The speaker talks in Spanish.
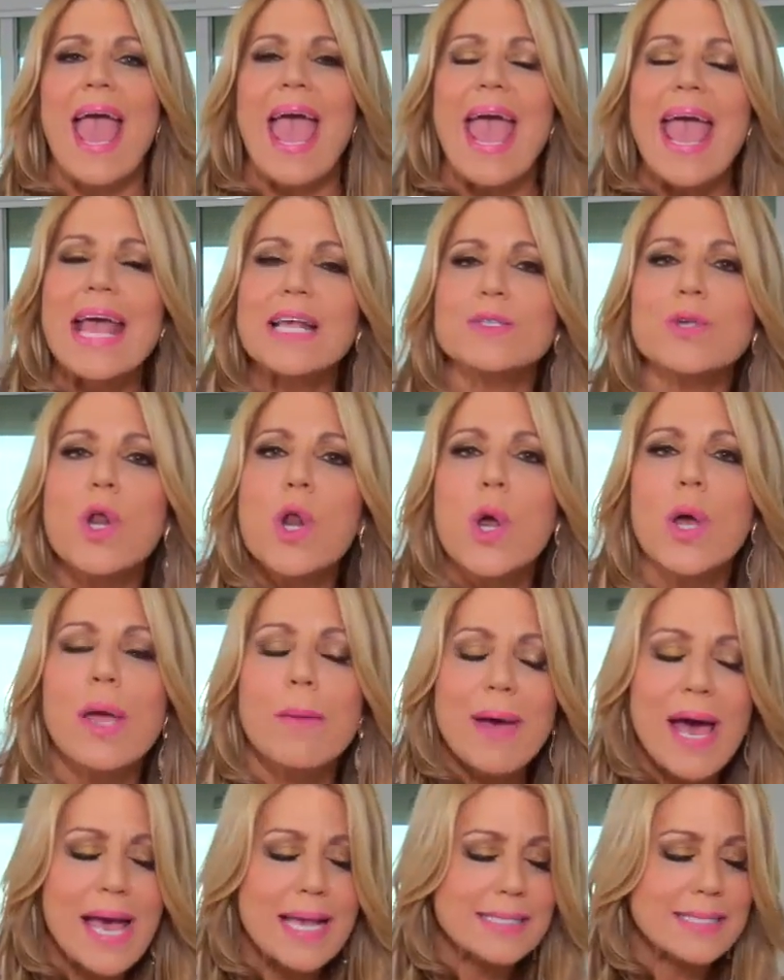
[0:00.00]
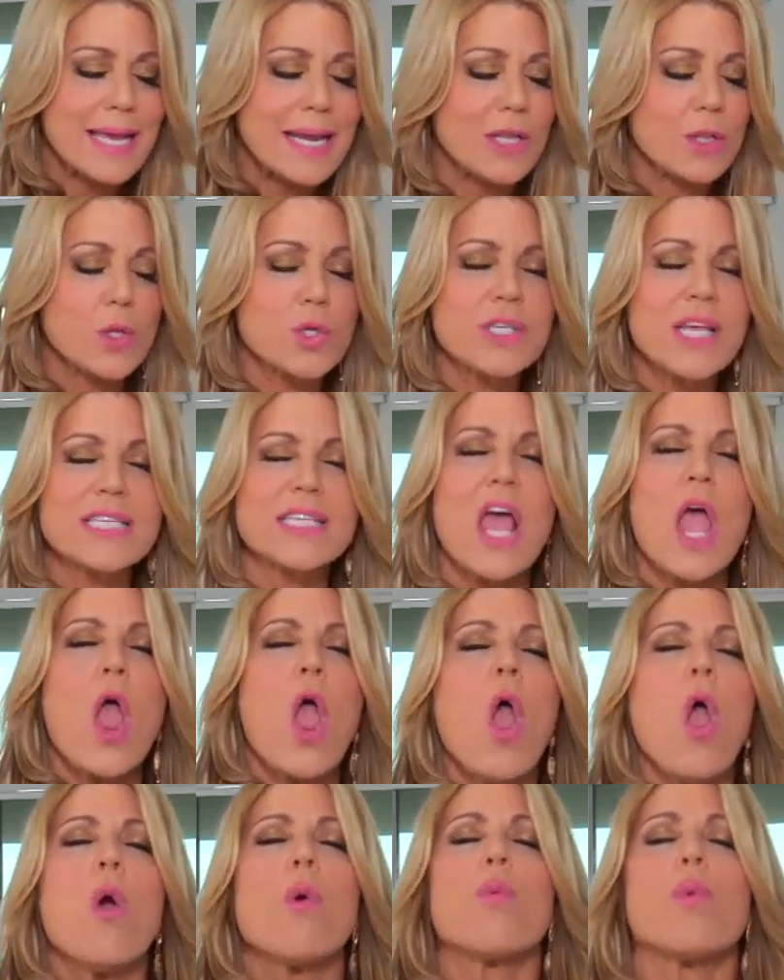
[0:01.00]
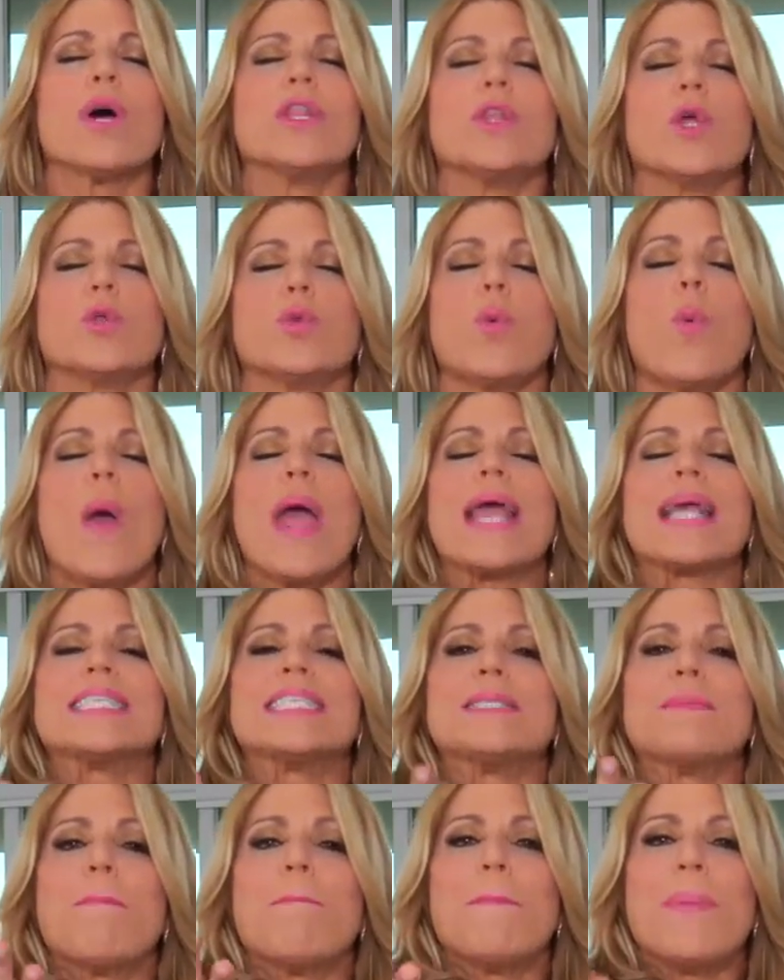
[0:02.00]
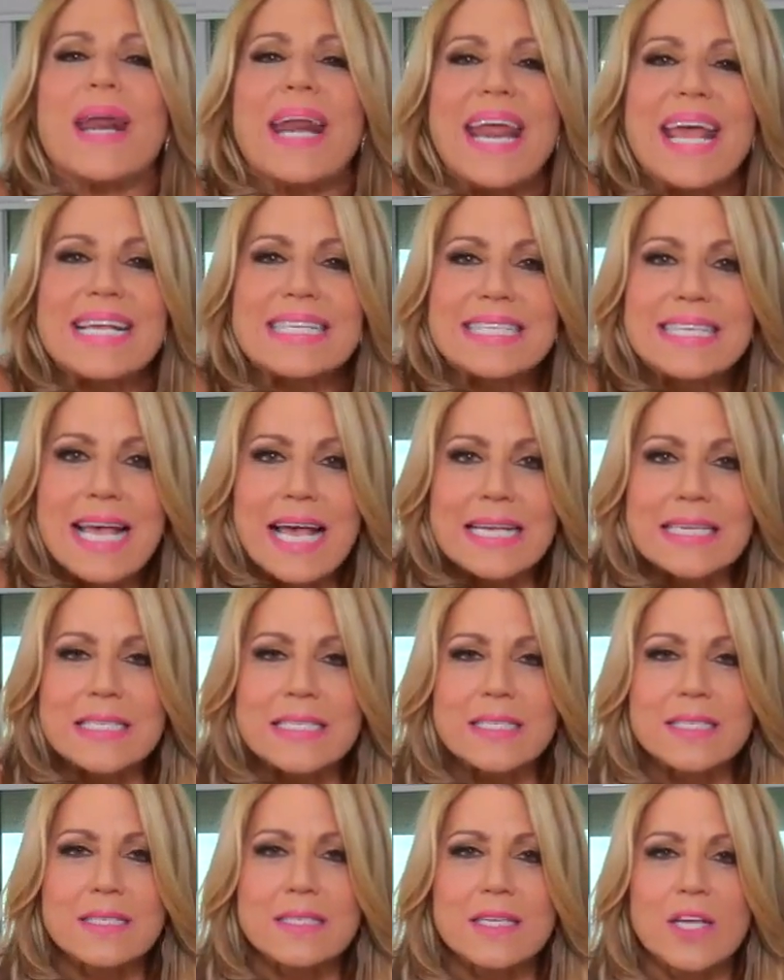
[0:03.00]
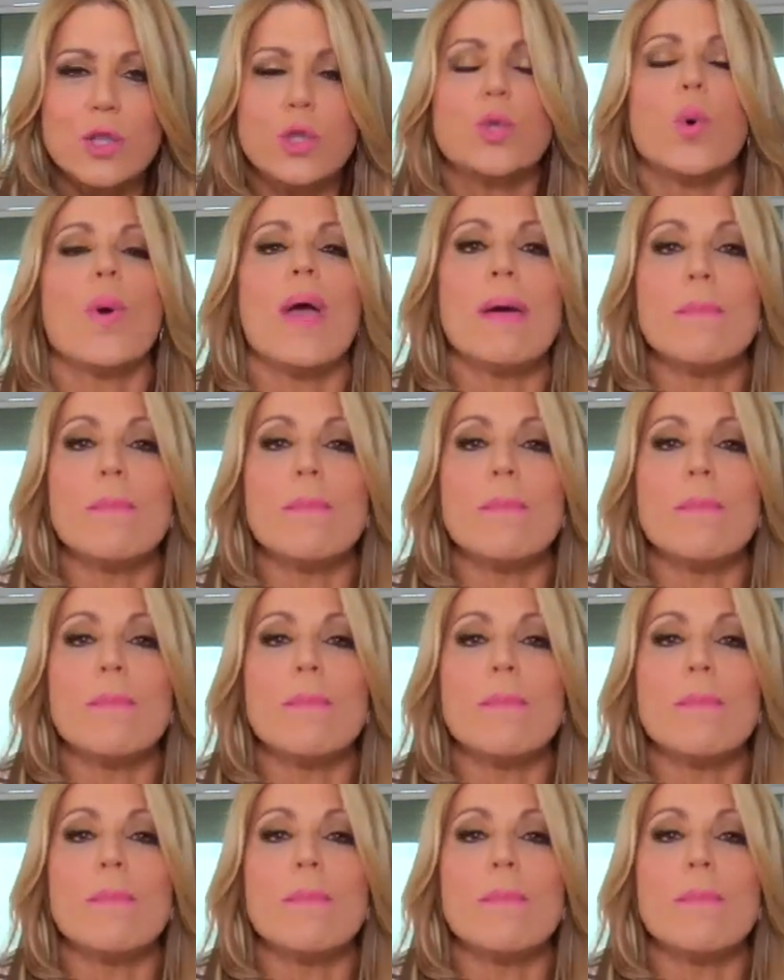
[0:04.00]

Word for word: Eso es lo que vas a hacer. Entonces, cuando tú expresas tus